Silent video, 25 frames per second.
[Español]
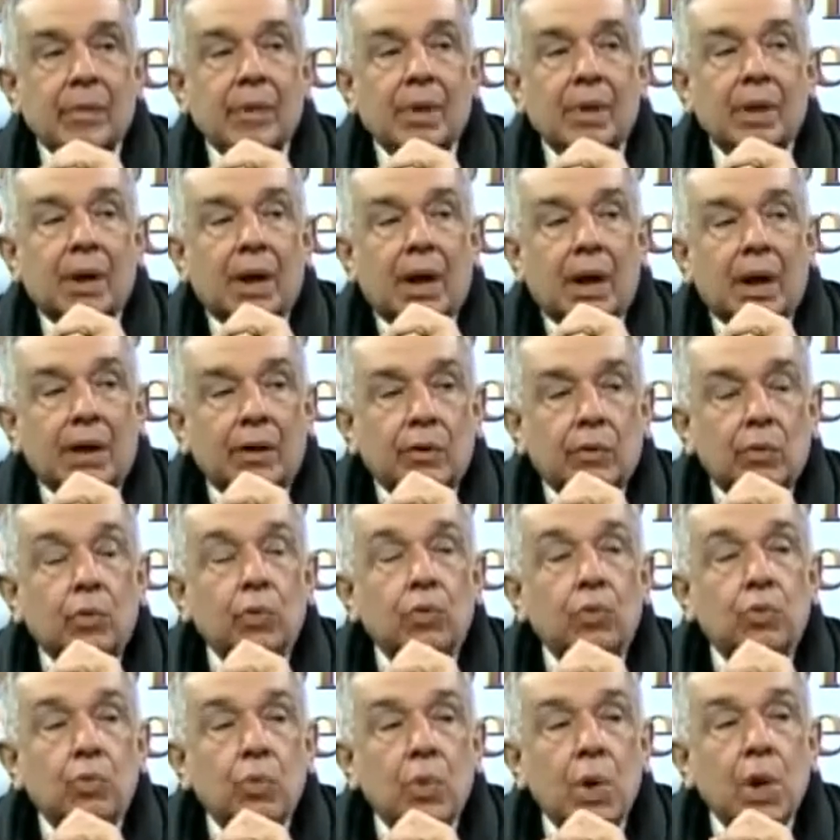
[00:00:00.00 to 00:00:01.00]
Hay
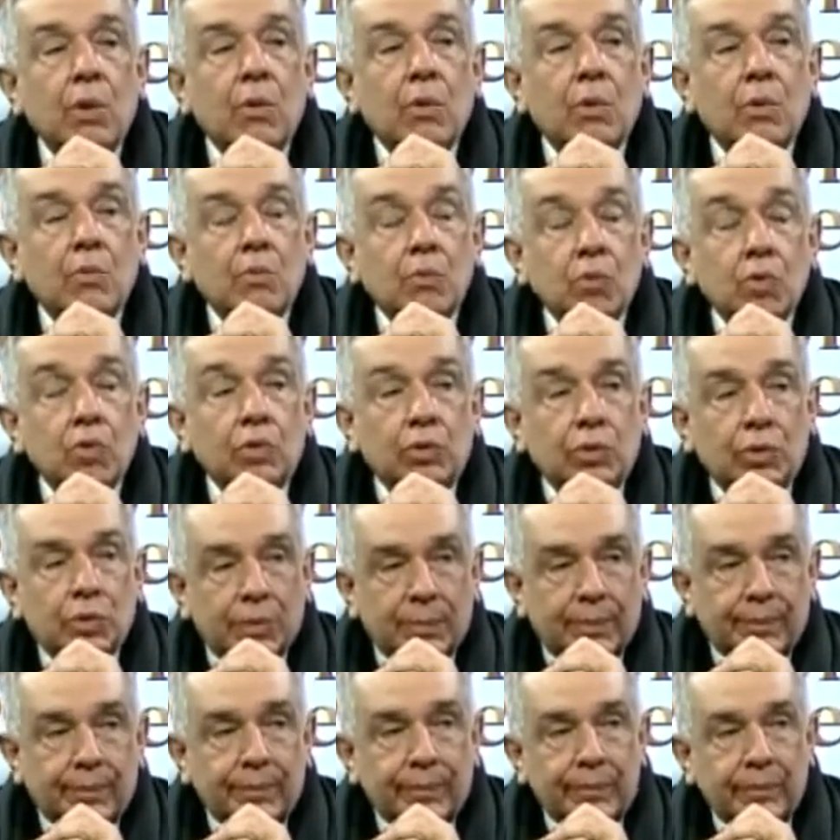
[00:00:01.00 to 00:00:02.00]
un nuevo mundo,
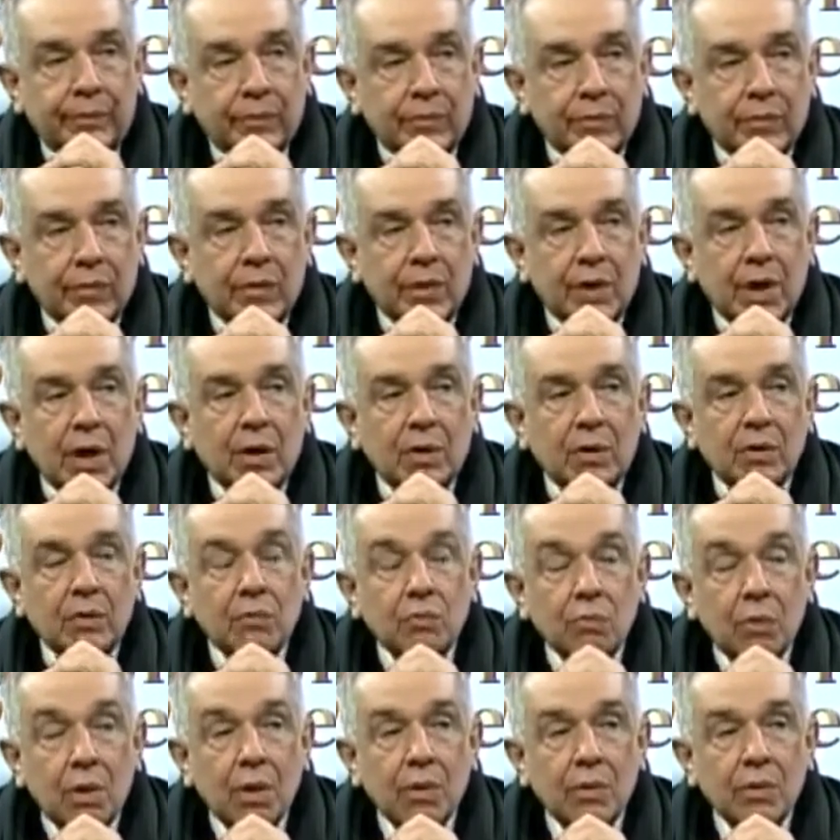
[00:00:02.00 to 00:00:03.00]
cielos
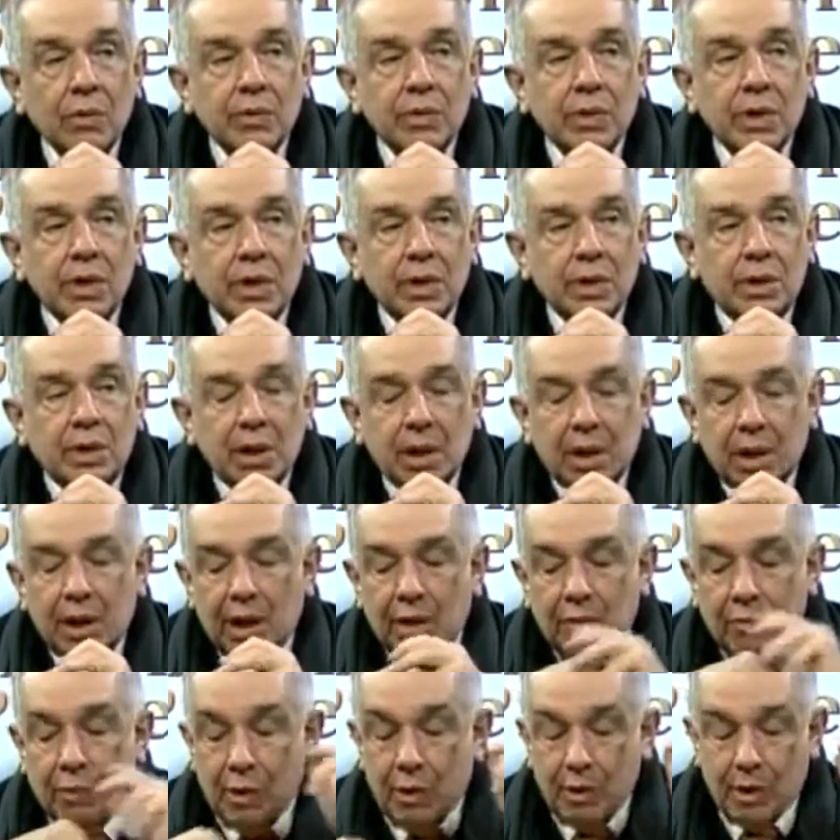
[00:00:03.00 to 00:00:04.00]
nuevos y tierra
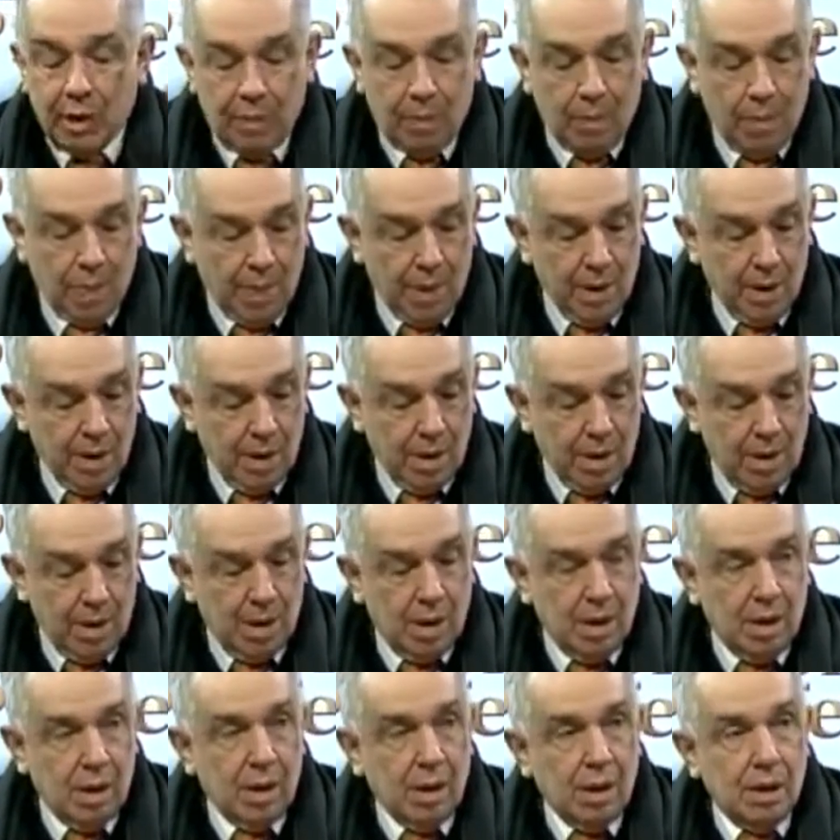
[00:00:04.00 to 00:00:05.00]
nueva.
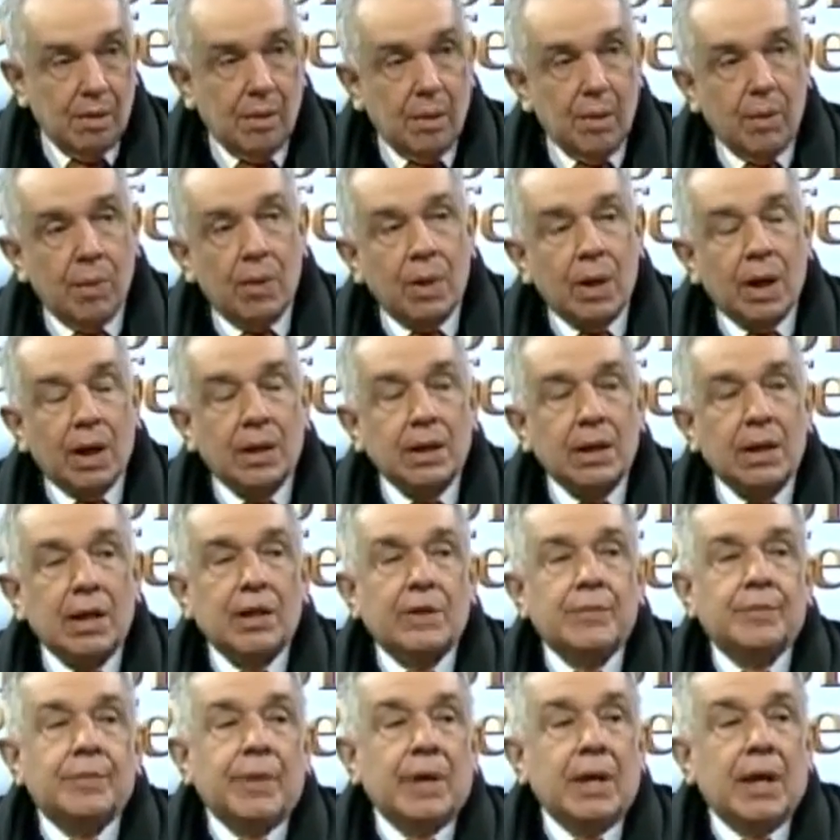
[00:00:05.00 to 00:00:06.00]
Vamos a hablar de la
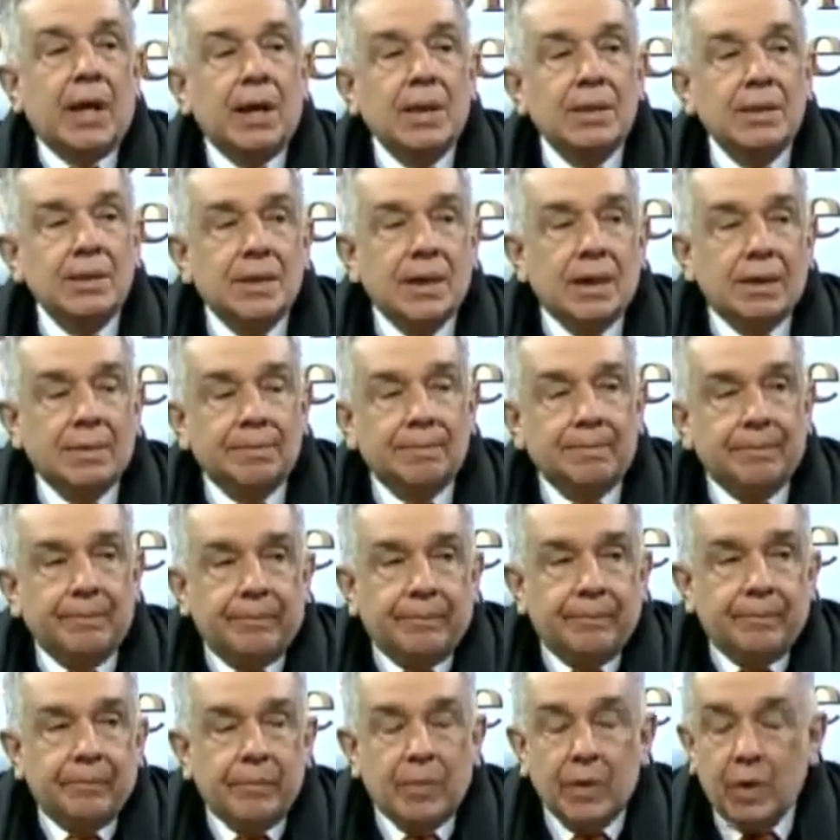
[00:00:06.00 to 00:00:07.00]
esperanza,
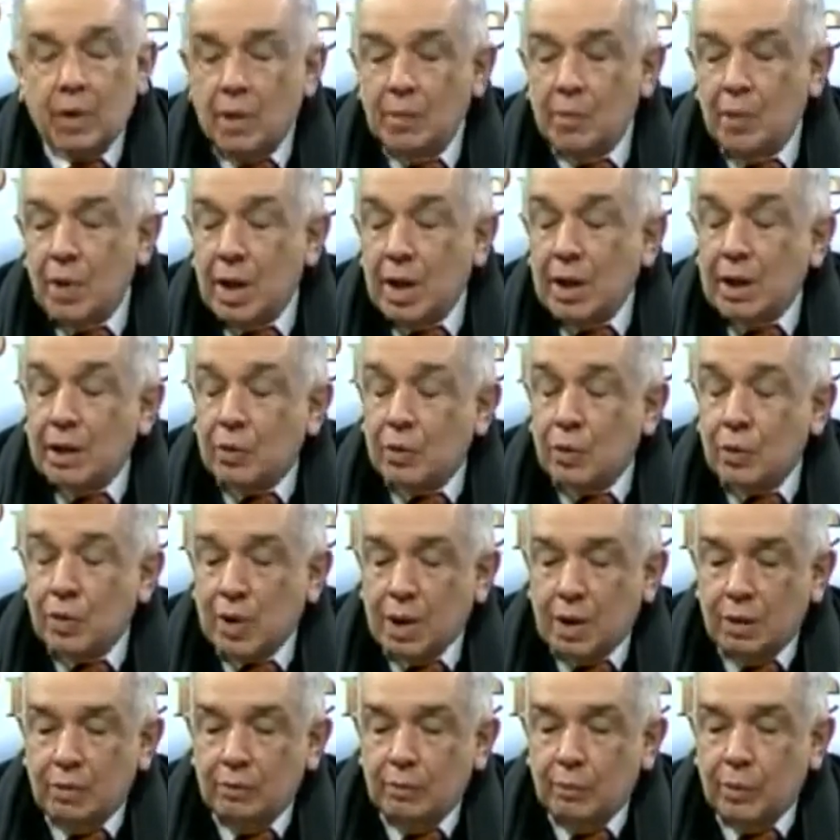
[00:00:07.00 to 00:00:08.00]
pero vamos a
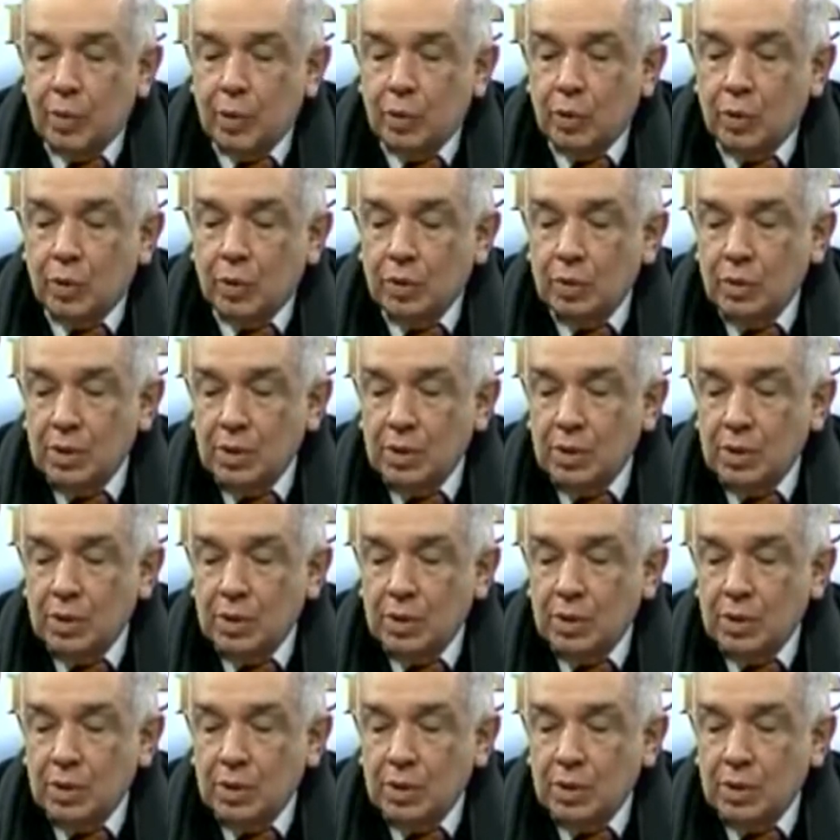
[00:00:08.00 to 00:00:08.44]
recordar un poco